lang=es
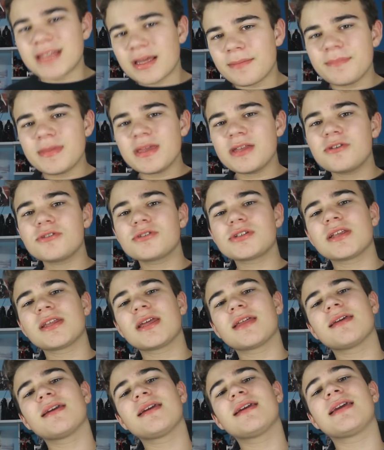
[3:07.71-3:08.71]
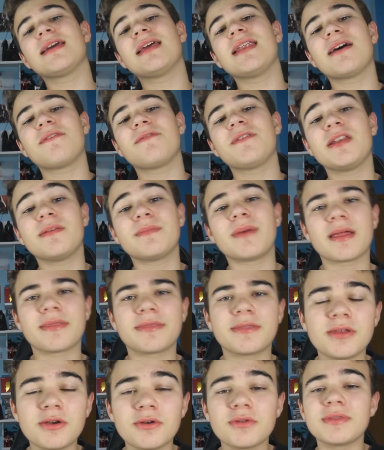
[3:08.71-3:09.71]
También nos añaden que la
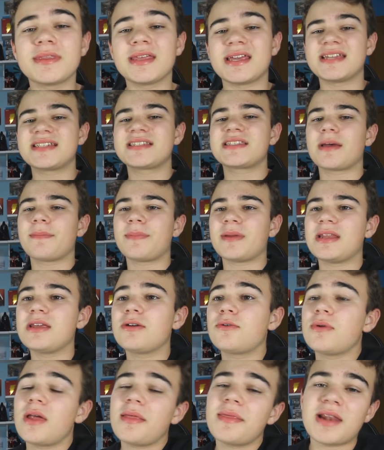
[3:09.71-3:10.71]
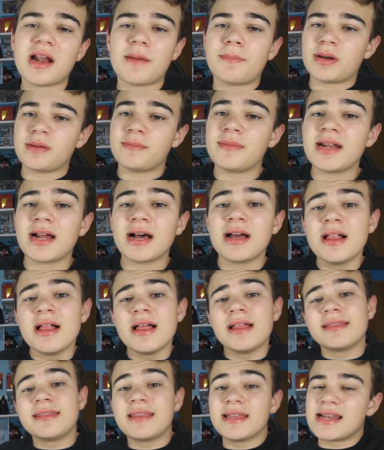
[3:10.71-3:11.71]
filmación de esta película, de la primera
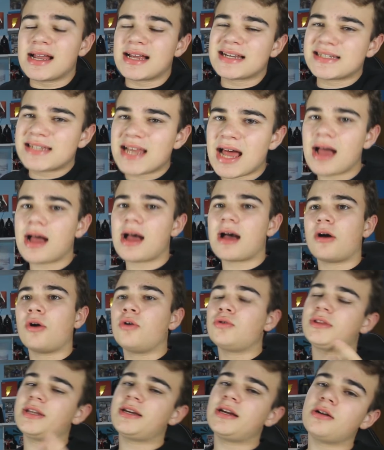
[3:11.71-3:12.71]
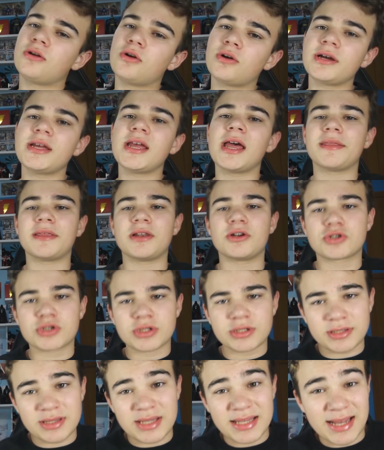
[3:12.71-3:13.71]
de la saga o trilogía de
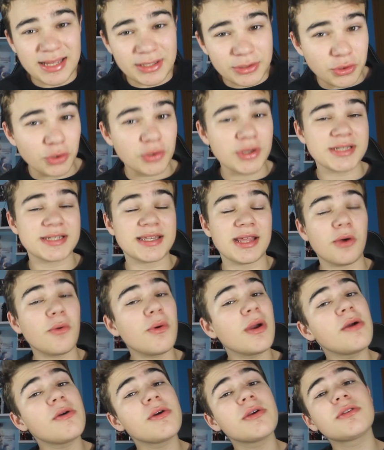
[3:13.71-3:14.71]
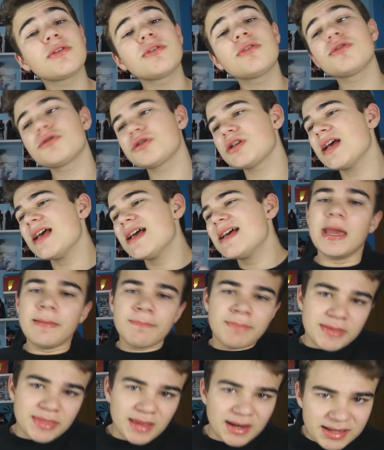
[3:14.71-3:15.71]
los directores de Juego de Tronos,
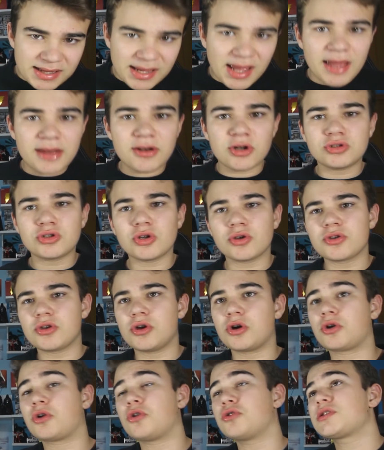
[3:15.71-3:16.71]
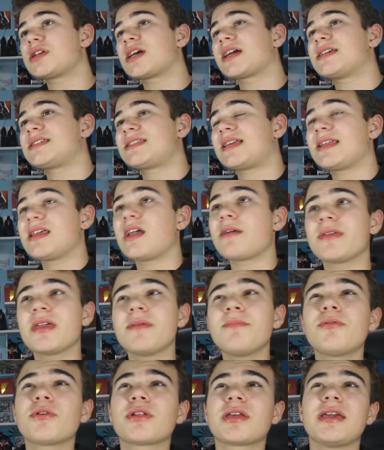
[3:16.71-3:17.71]
empezaría en otoño, cosa que estaría
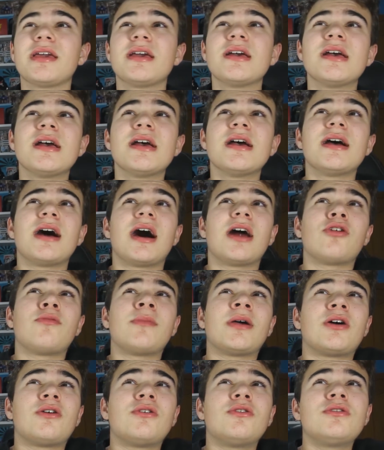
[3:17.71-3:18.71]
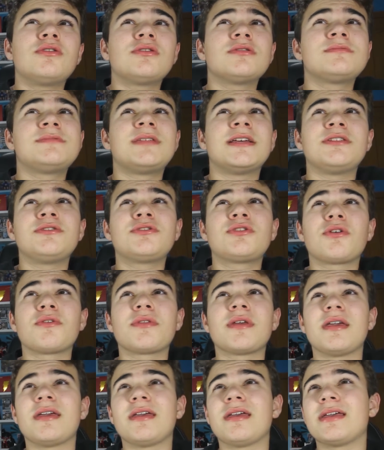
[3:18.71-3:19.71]
bien porque a lo mejor
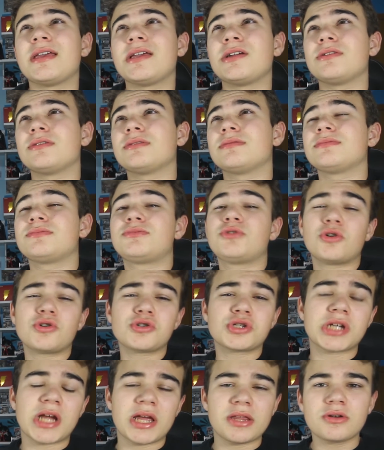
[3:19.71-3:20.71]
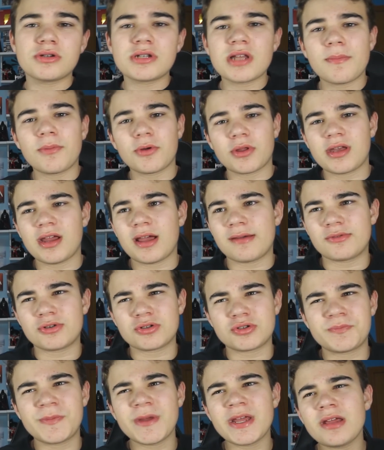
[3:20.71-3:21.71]
dentro de dos años la
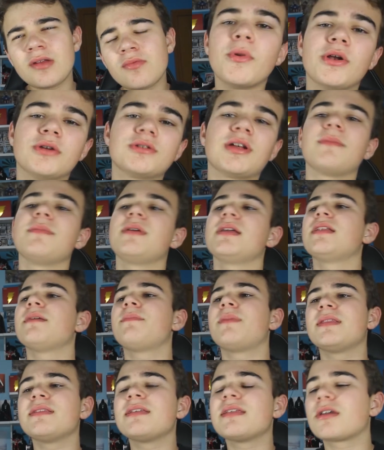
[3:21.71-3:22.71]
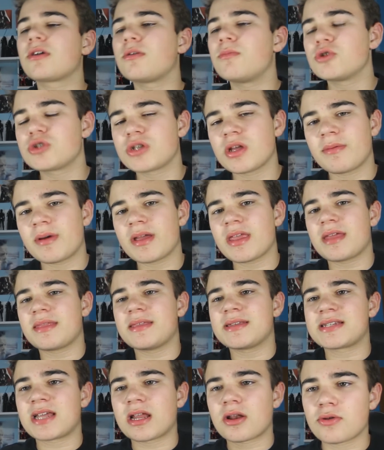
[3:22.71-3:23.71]
podríamos ver. Bueno, también depende de cómo se vaya
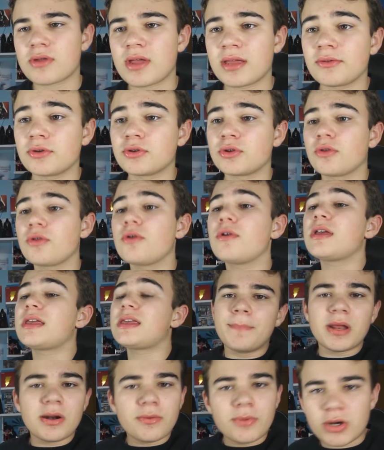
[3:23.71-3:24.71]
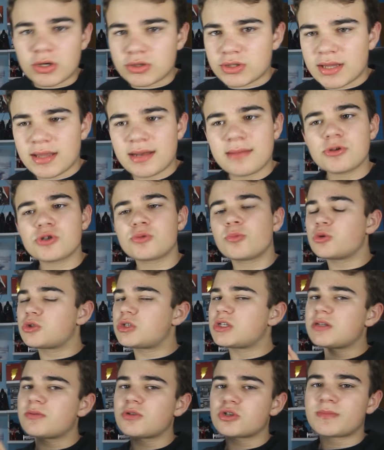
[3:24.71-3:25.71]
desarrollando todo. Pero bueno, tendremos
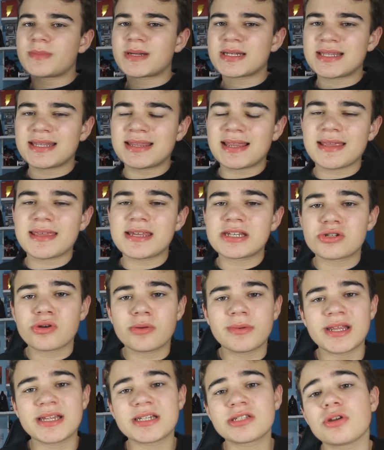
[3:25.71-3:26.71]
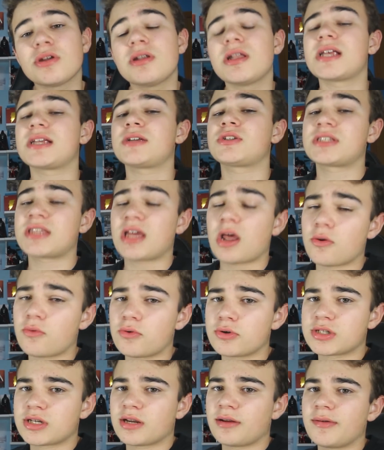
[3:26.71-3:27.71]
muchísimos más detalles sobre esto en la Star
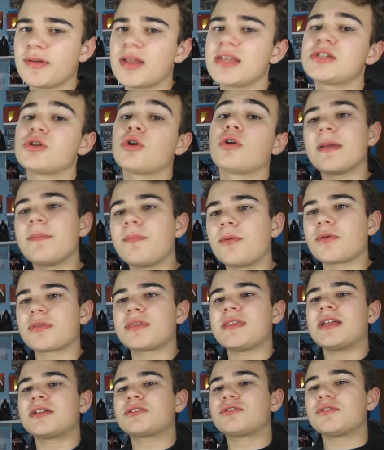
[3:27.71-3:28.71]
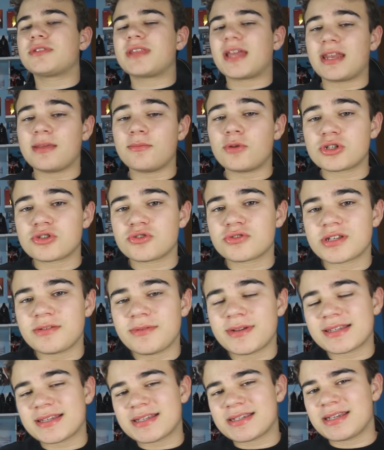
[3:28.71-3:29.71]
Wars Celebration. Que por cierto, te animo a
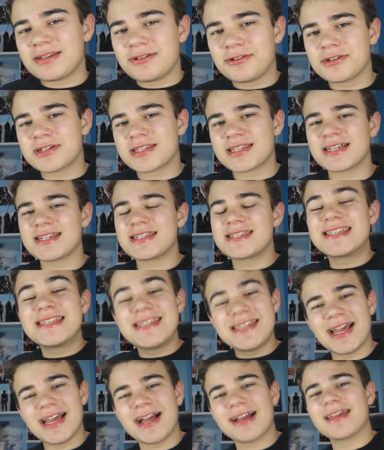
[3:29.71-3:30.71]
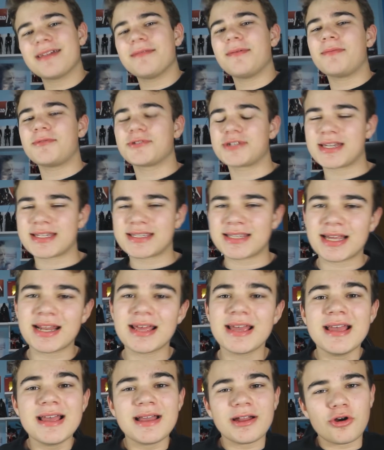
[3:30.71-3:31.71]
suscribirte si no lo estás, ya que vamos a
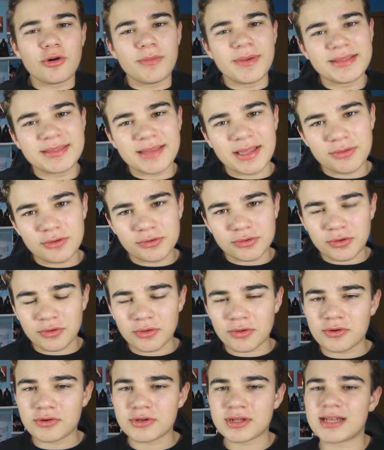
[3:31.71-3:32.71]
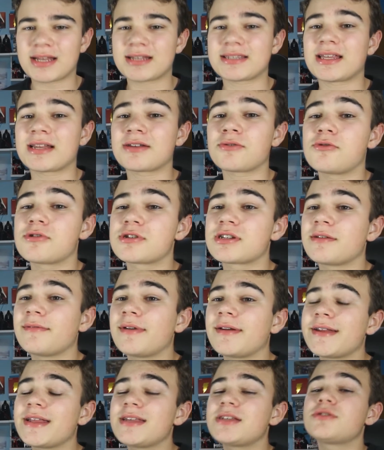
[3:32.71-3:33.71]
estar comentando todo lo de la Star Wars
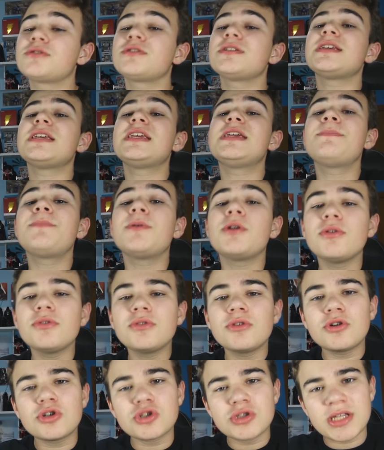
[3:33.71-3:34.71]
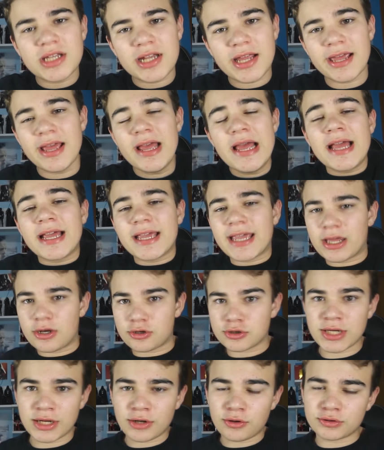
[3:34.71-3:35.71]
Celebration. Y pronto os diré que
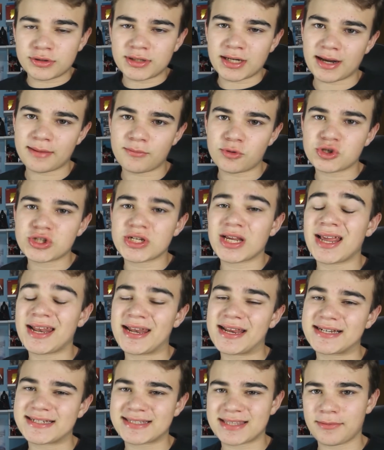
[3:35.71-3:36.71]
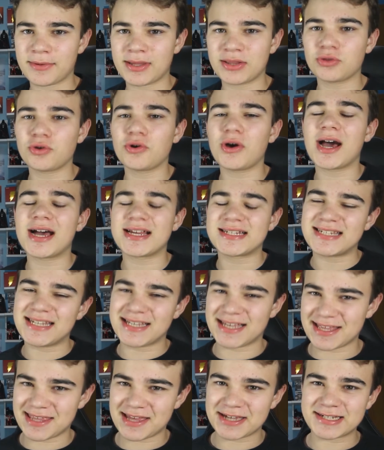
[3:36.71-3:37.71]
nos encontraremos en este evento.
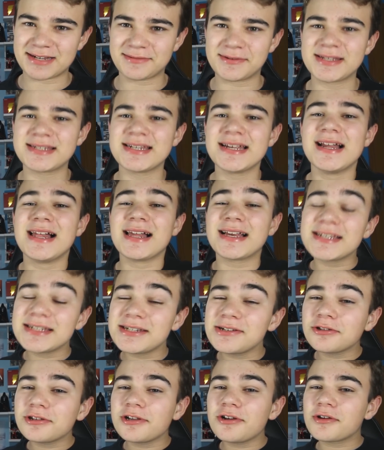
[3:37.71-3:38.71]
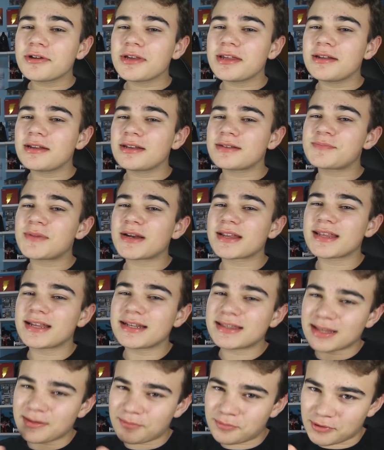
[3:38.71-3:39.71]
Así que ya sabes que si no te lo quieres
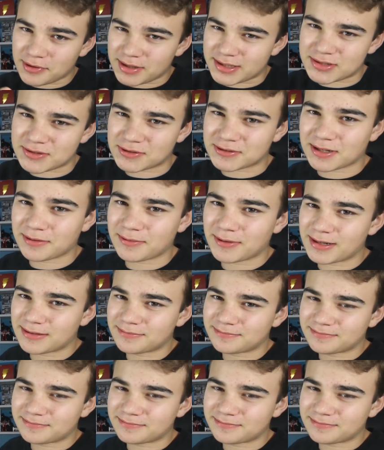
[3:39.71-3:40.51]
perder, te puedes suscribir.